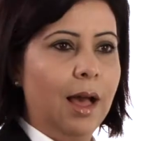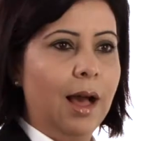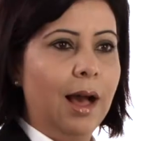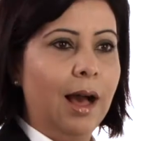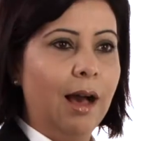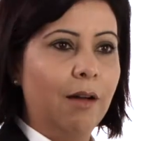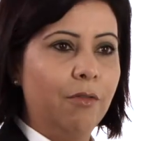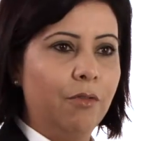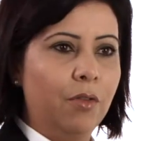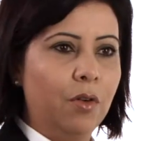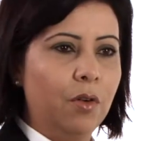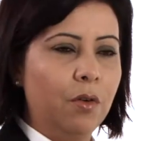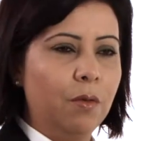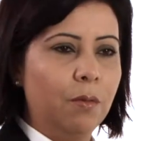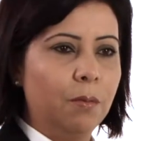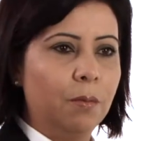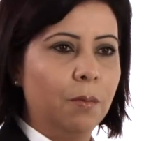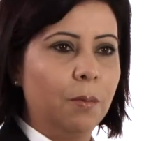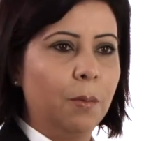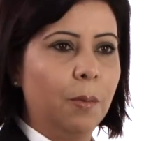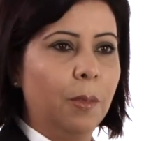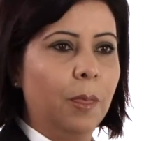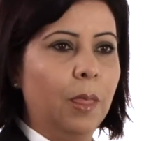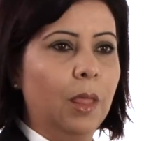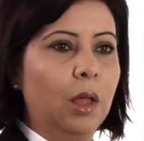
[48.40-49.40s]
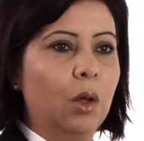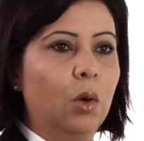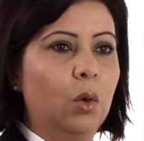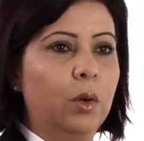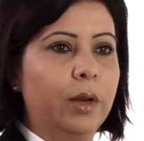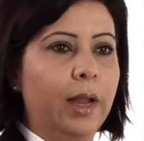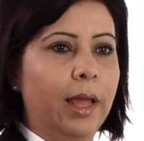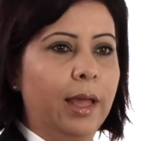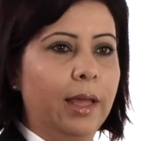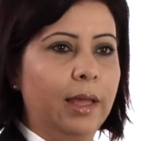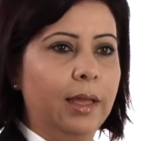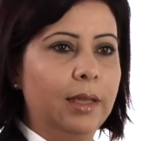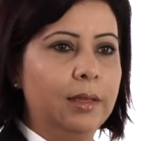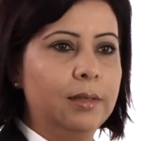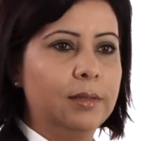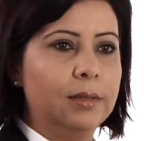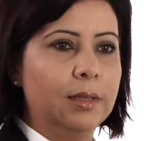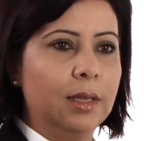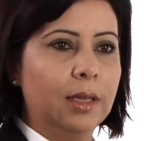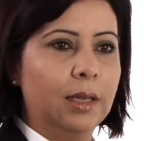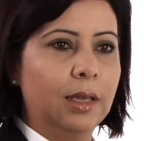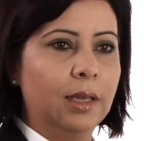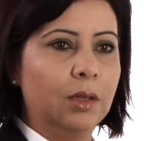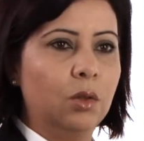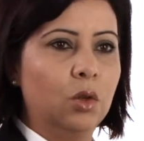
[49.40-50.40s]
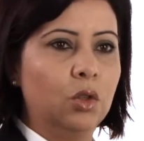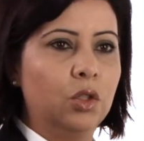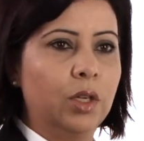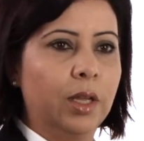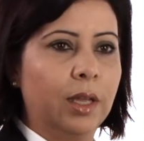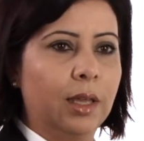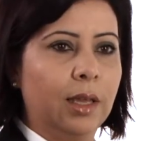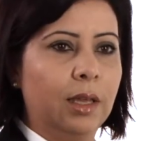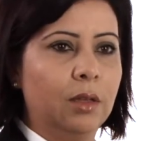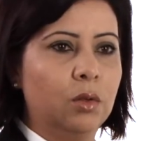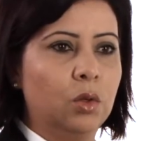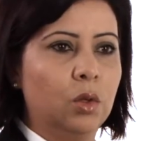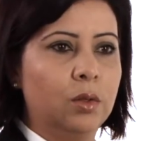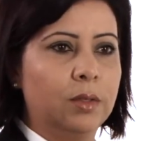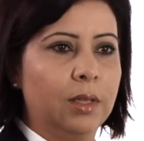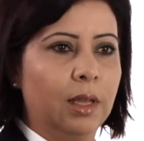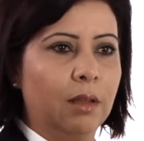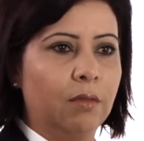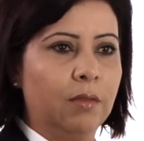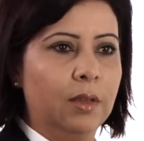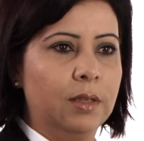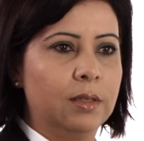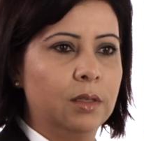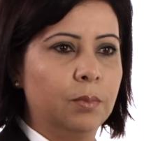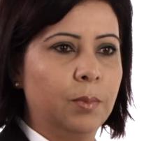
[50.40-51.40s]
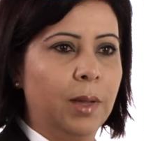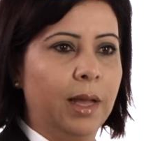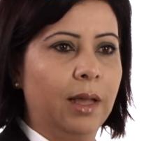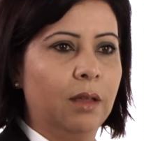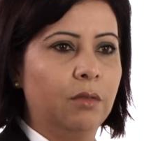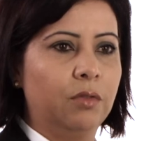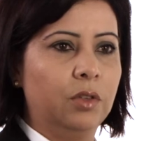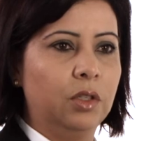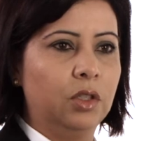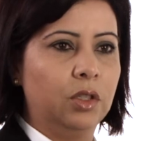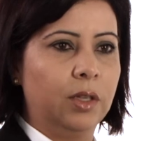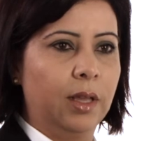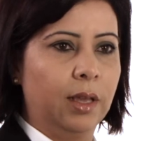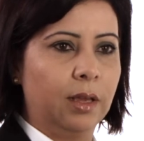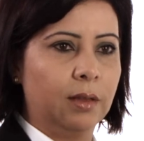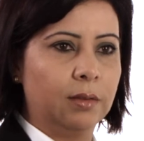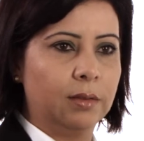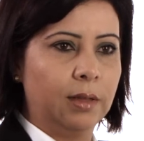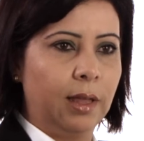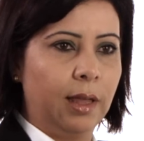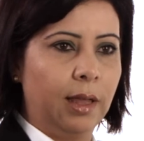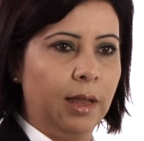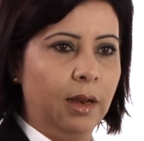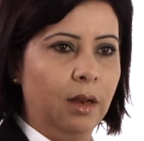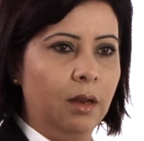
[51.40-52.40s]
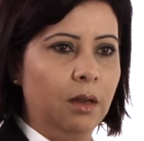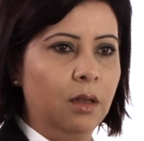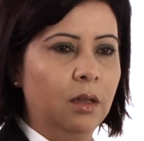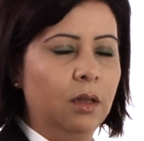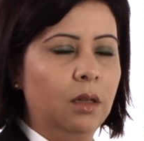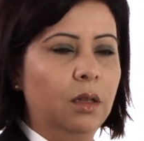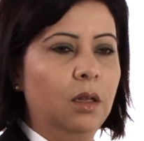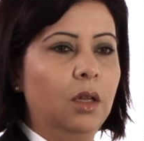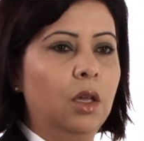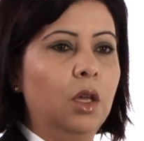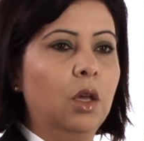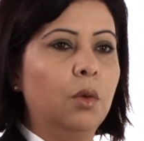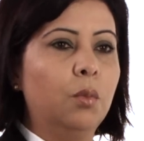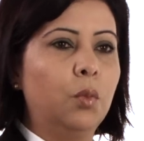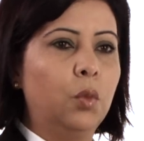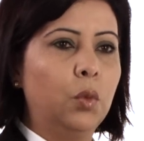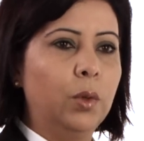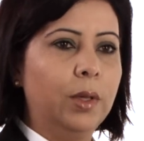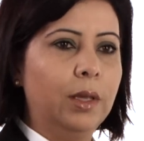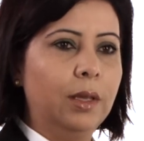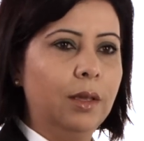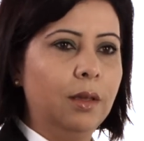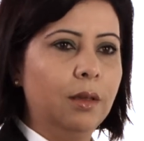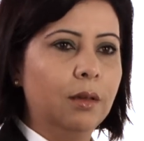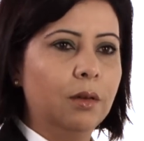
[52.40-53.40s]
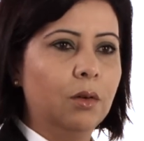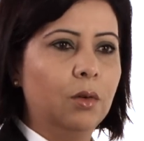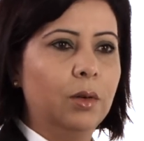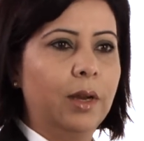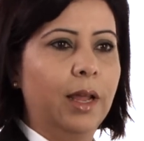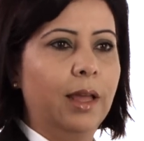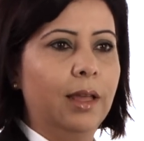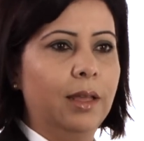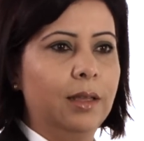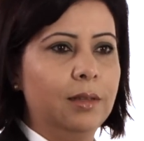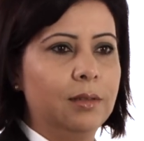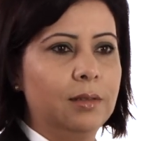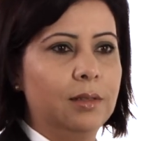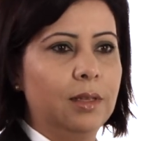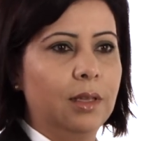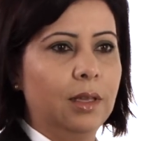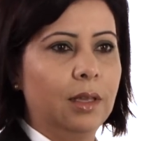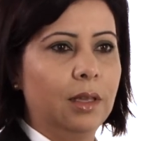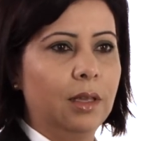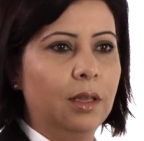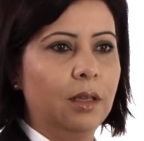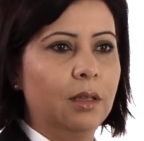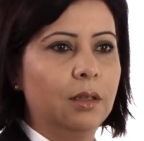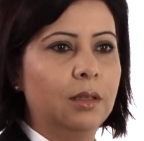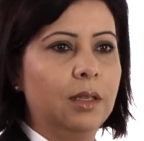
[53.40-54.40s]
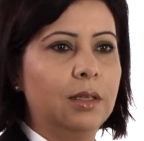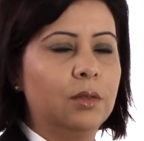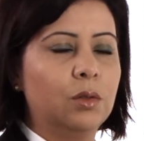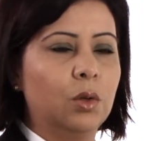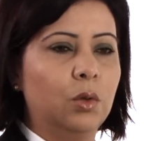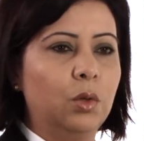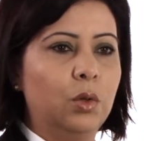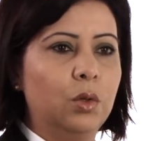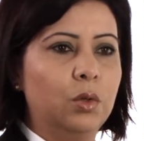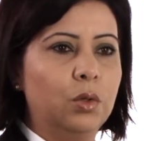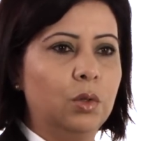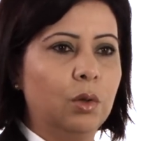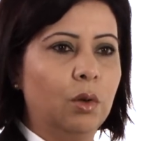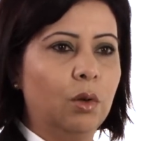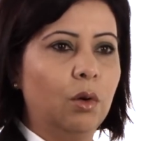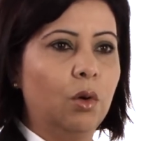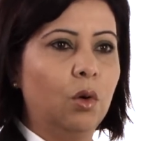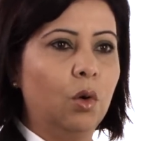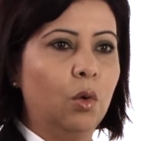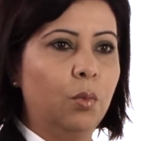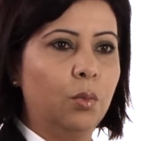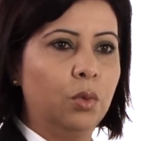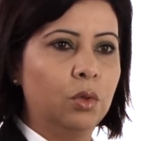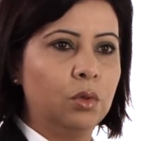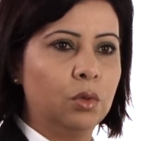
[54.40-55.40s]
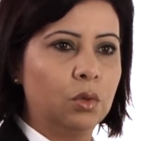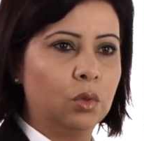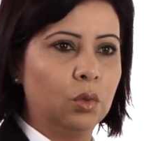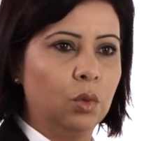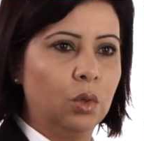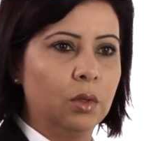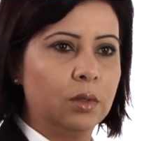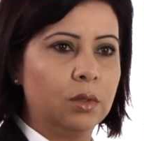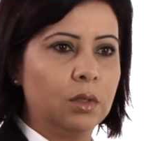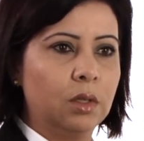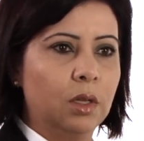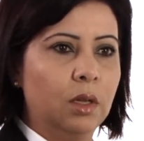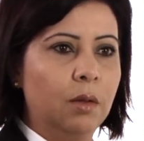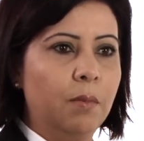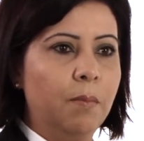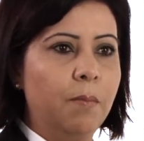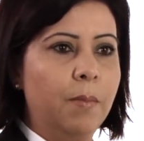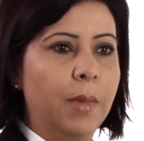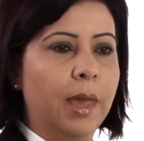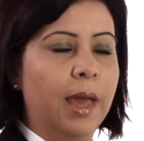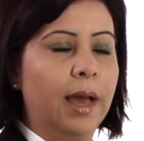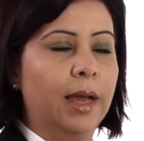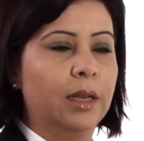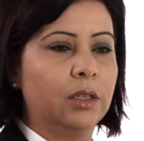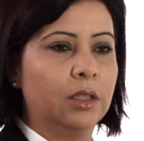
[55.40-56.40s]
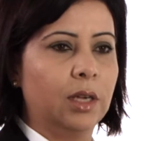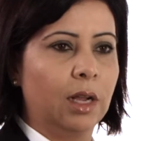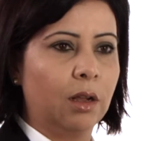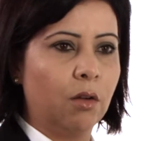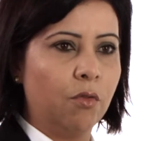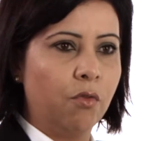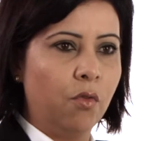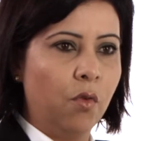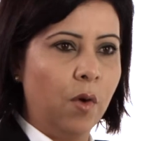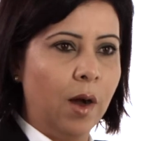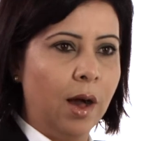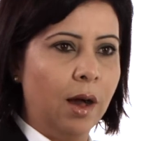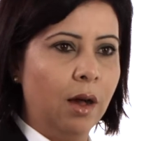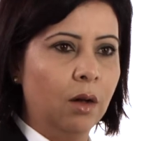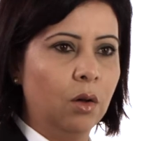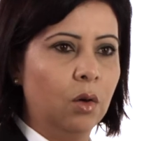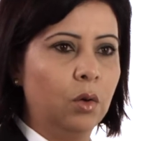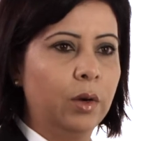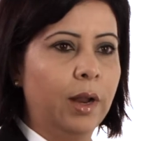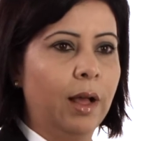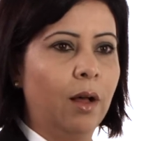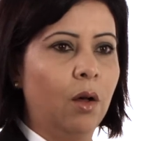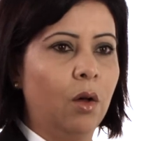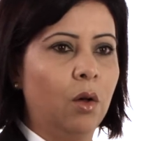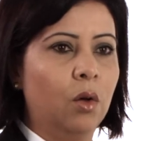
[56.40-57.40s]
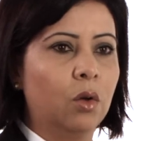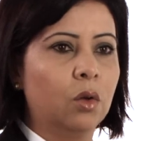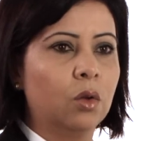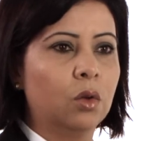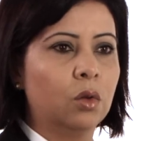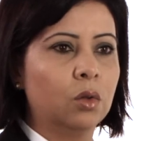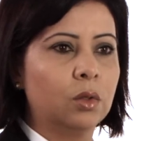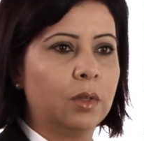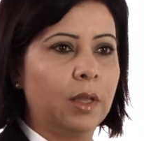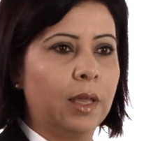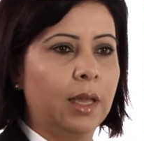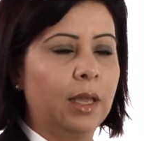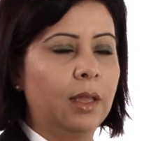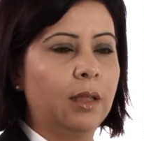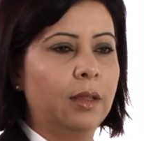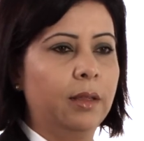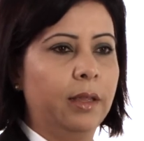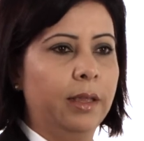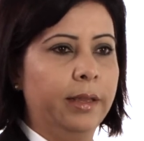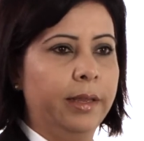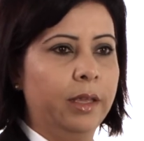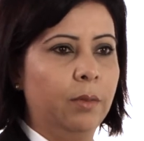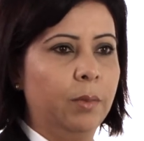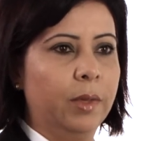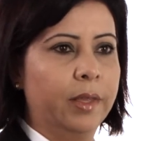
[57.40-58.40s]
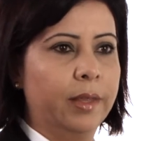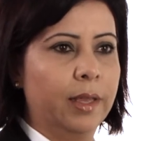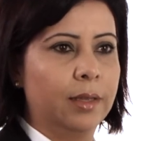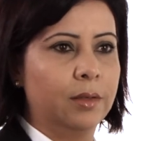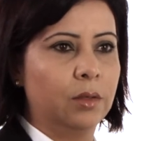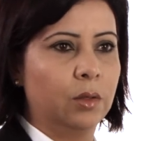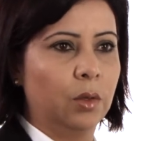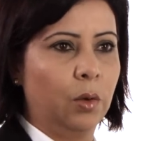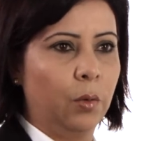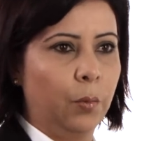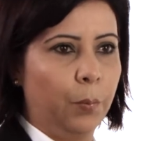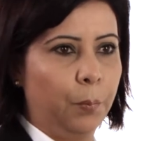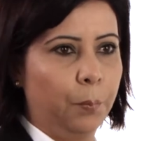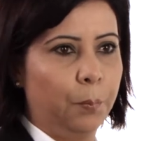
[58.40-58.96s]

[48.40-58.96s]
Avant, on a essayé de gérer ce service par un fichier Excel, puis on a essayé des solutions open source, mais à chaque fois, on a rencontré des limitations.